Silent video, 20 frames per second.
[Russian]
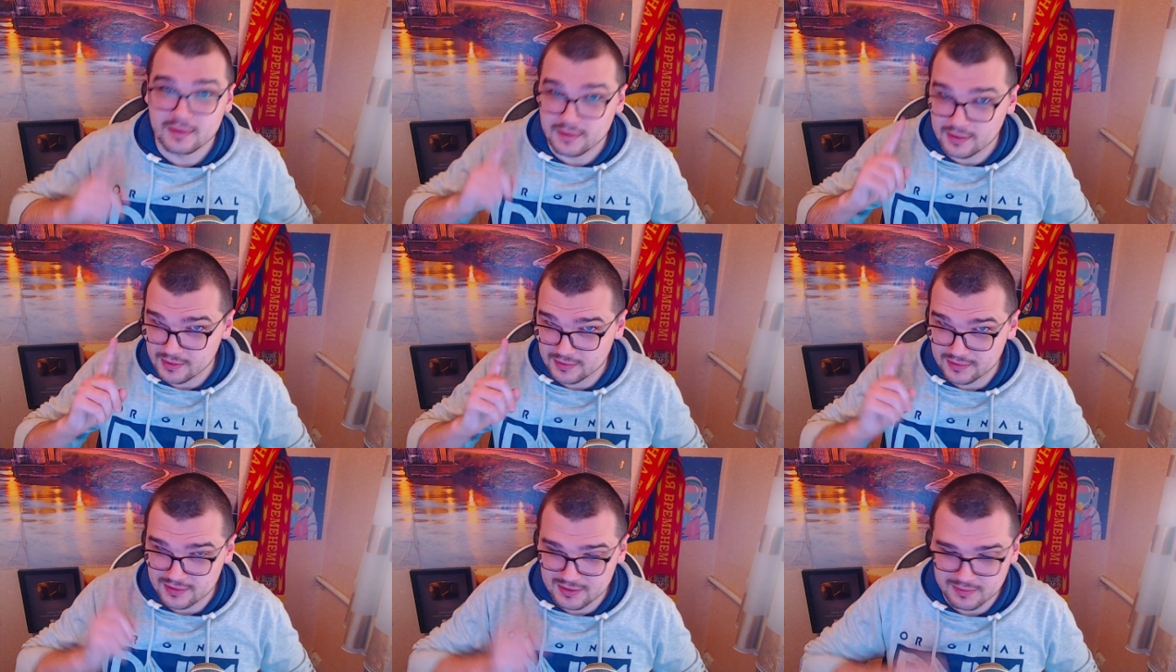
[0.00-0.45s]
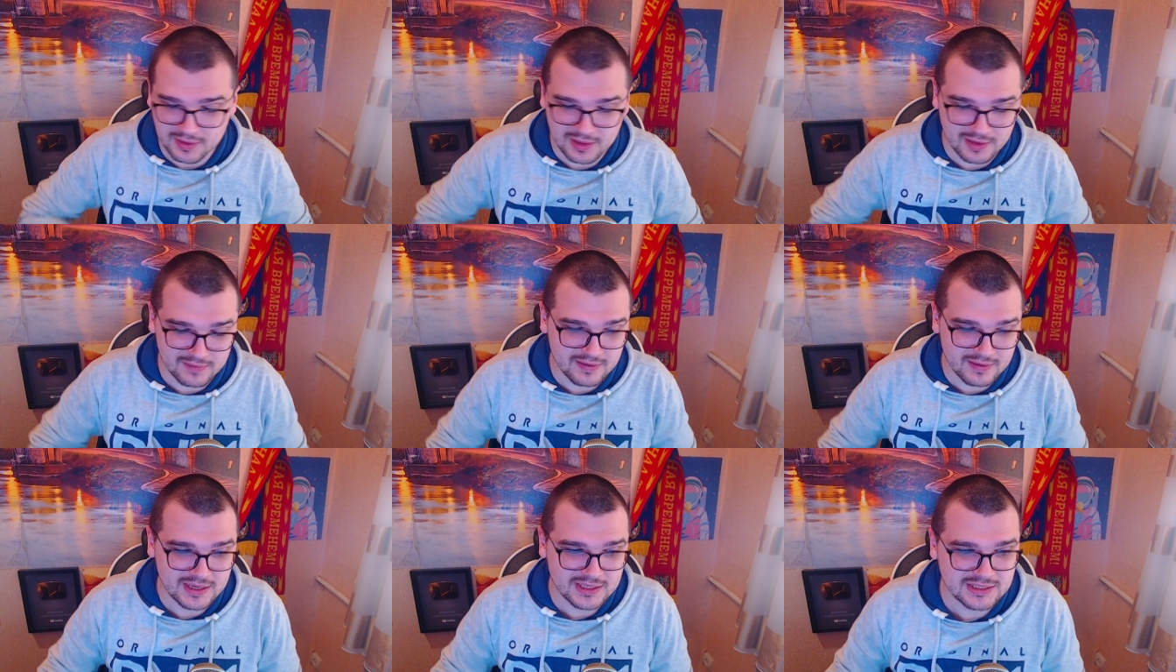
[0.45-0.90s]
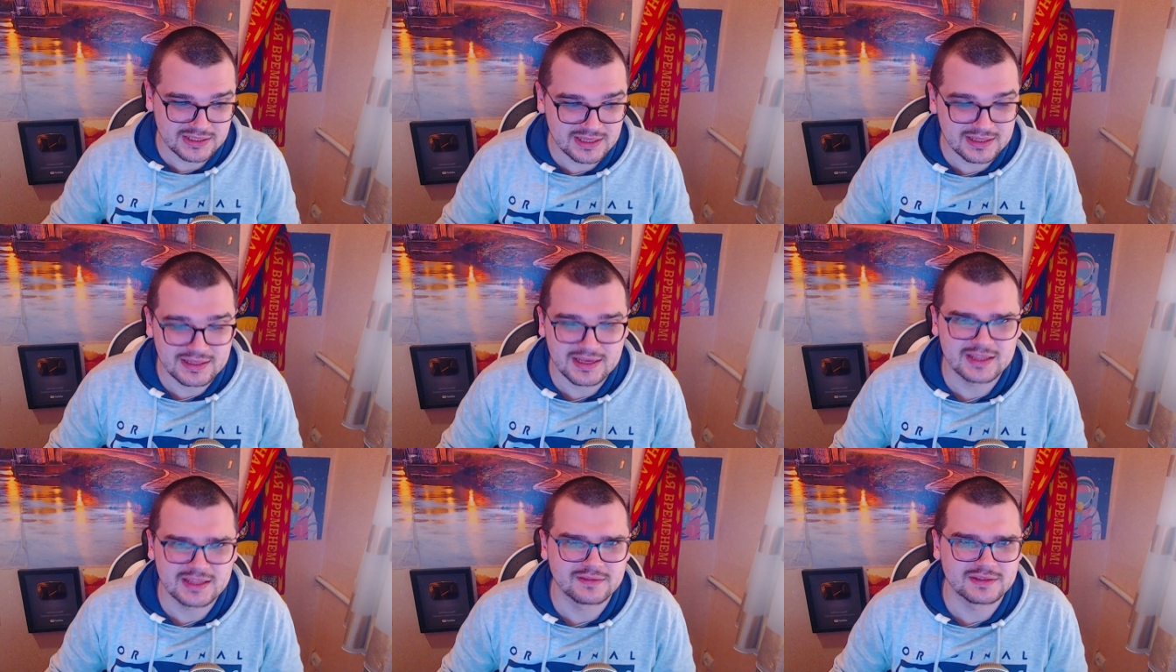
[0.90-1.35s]
Это немаловажно.
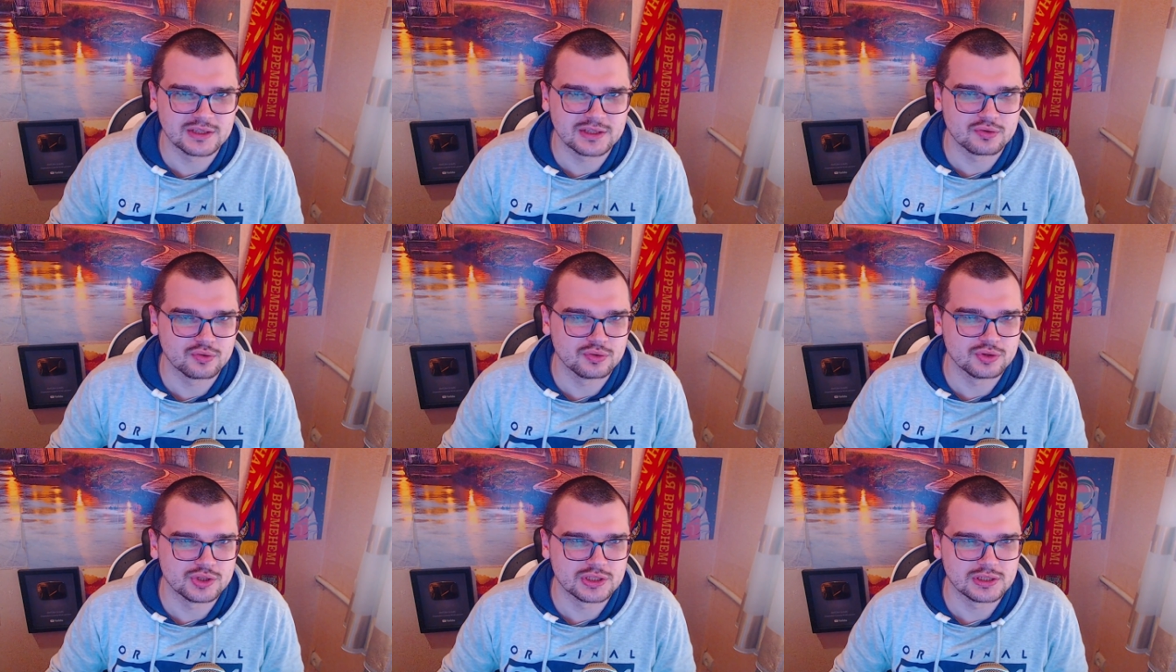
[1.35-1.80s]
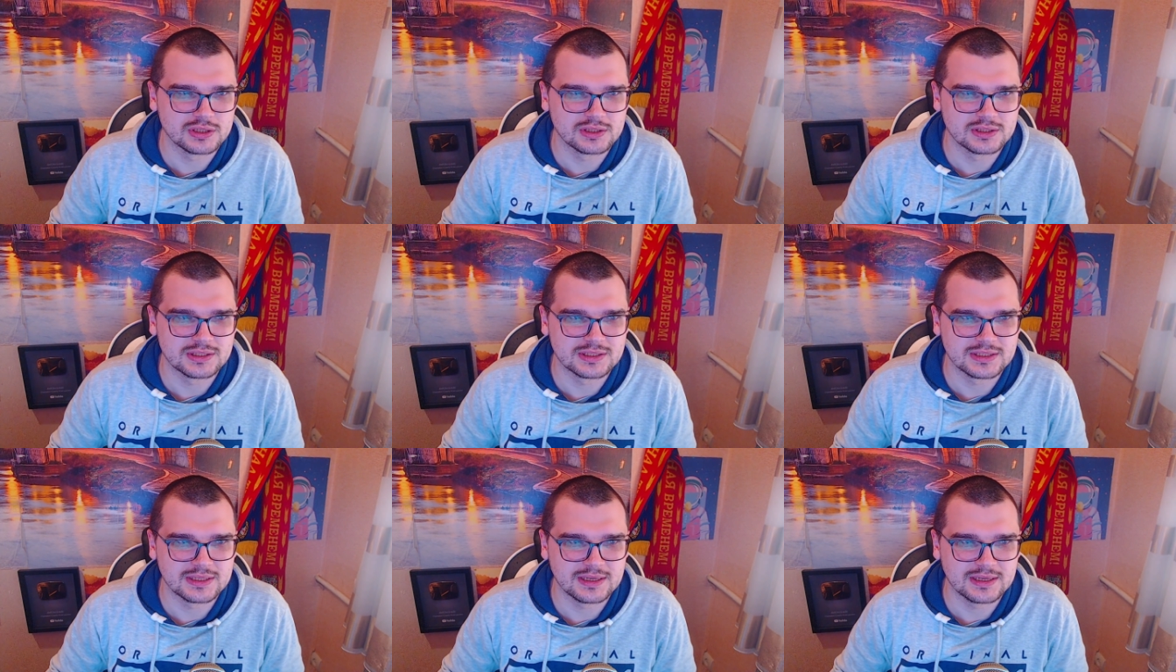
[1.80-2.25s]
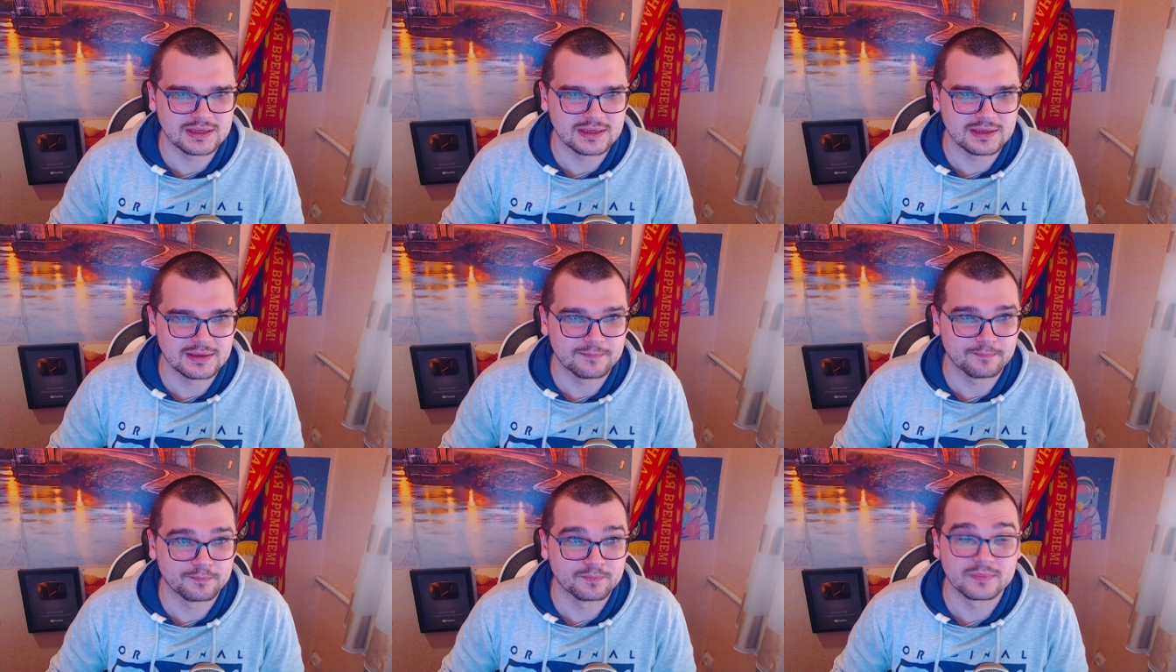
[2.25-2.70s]
До этого
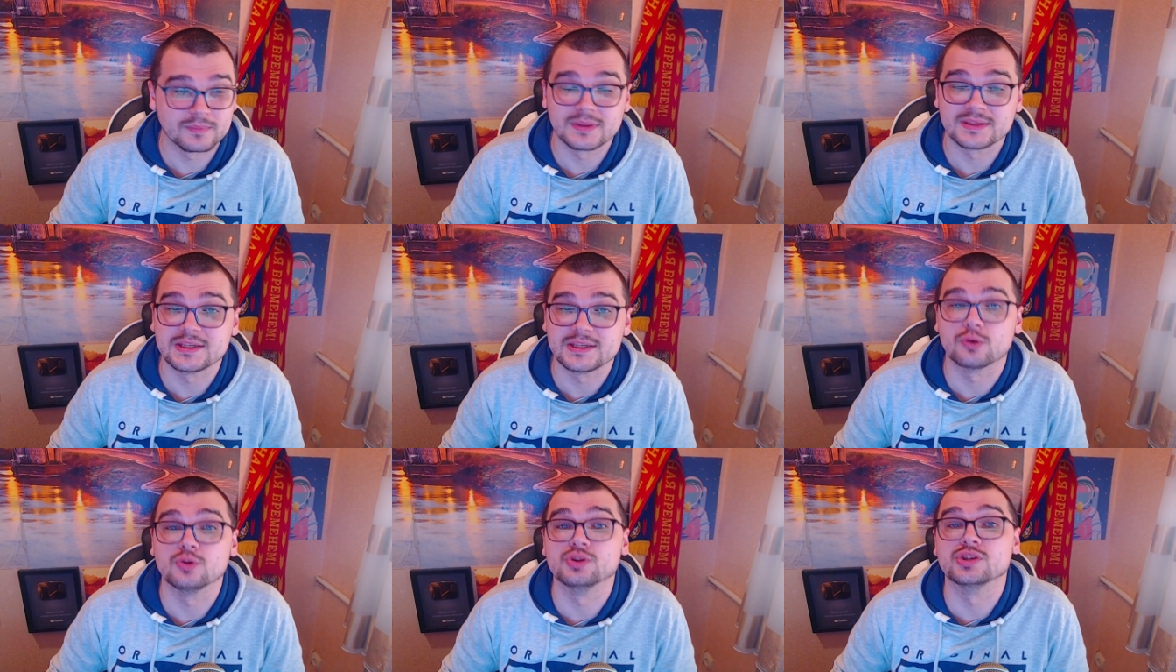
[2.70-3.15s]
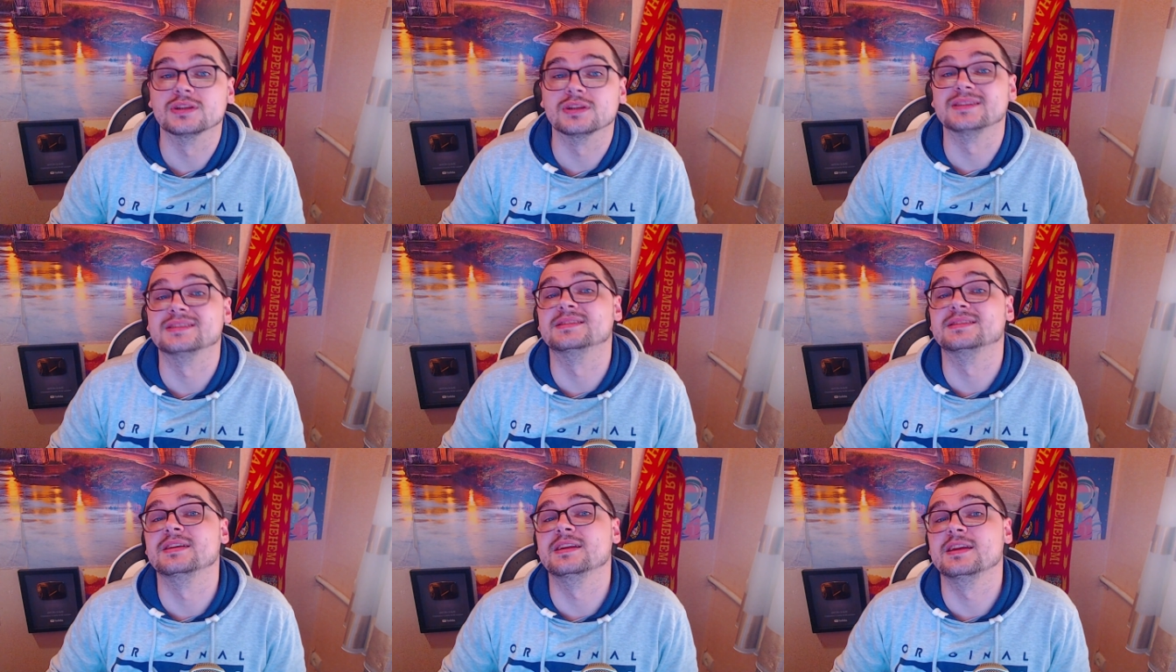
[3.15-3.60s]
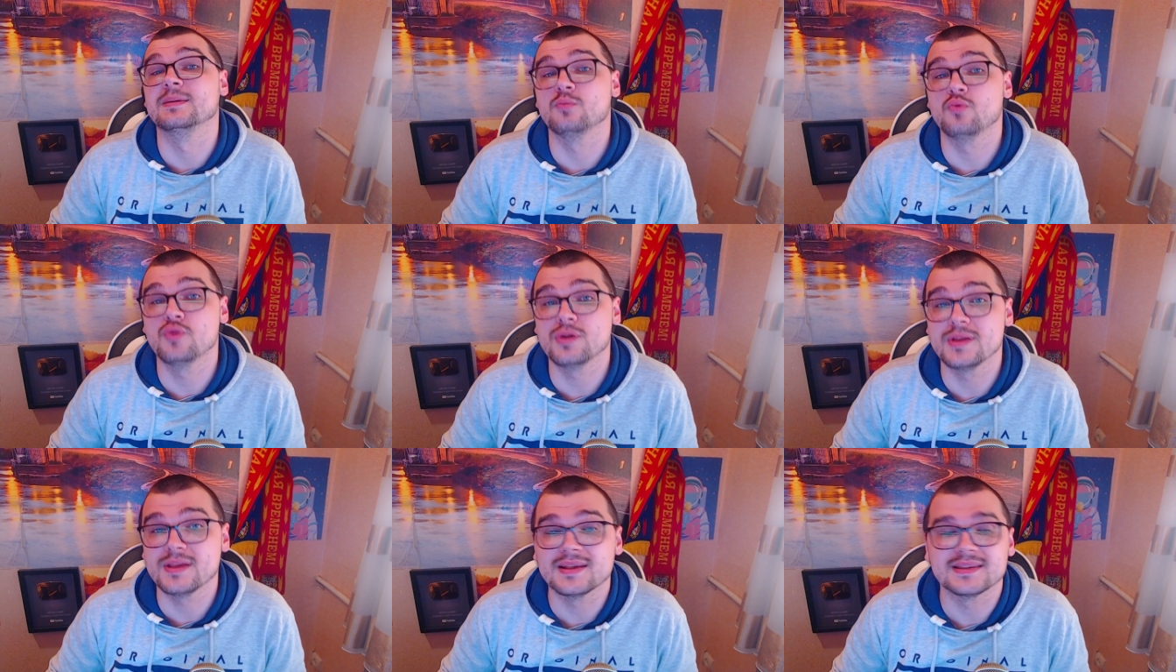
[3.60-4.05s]
закончился, закончилась
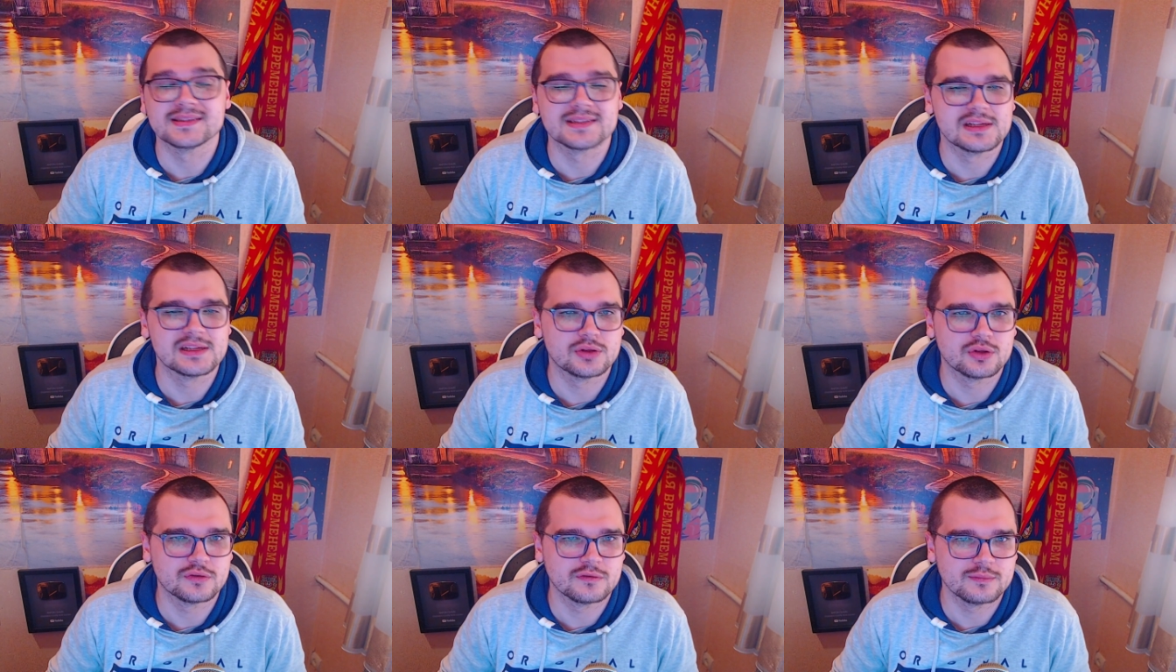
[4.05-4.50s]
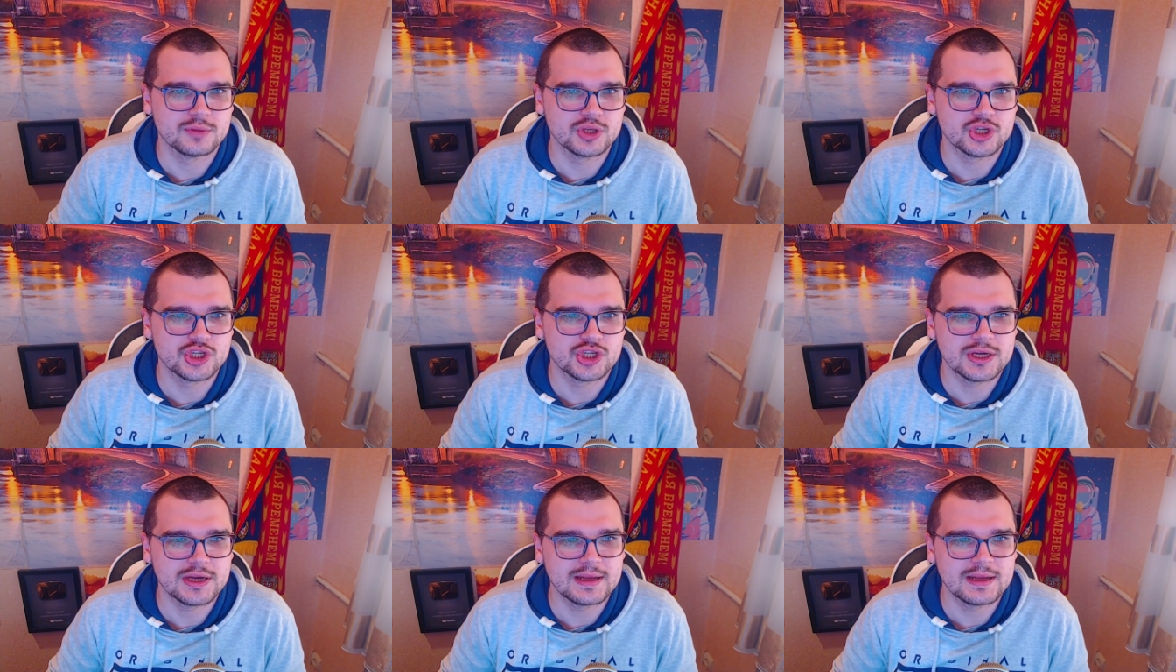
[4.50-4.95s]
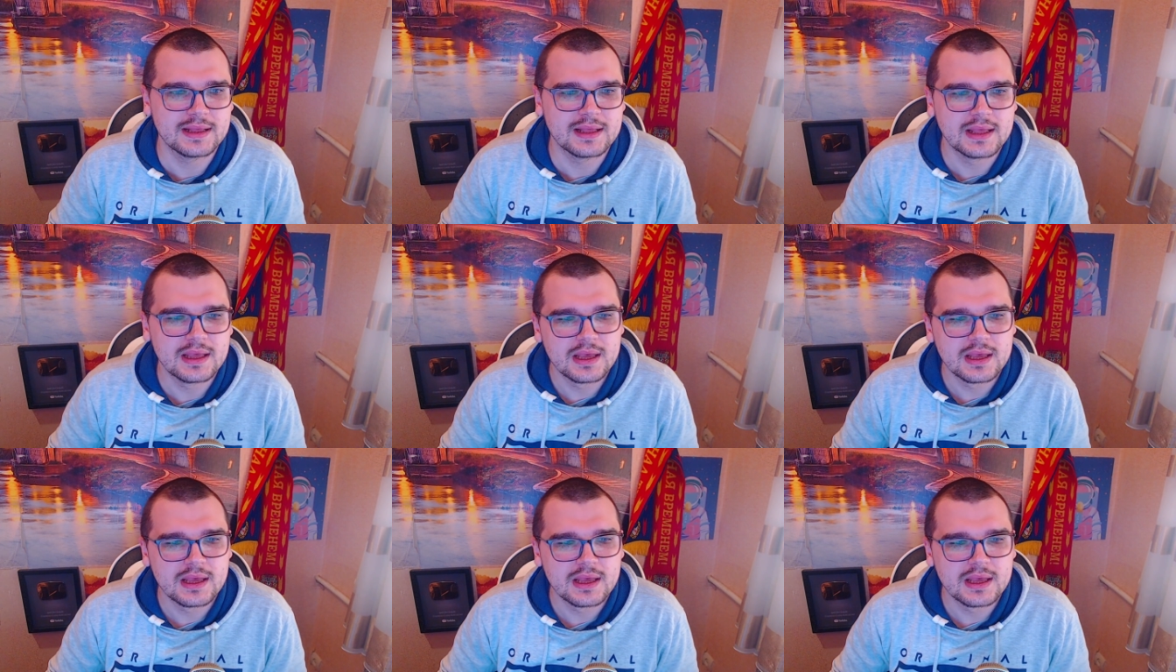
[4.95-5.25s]
церемония Золотого Меча.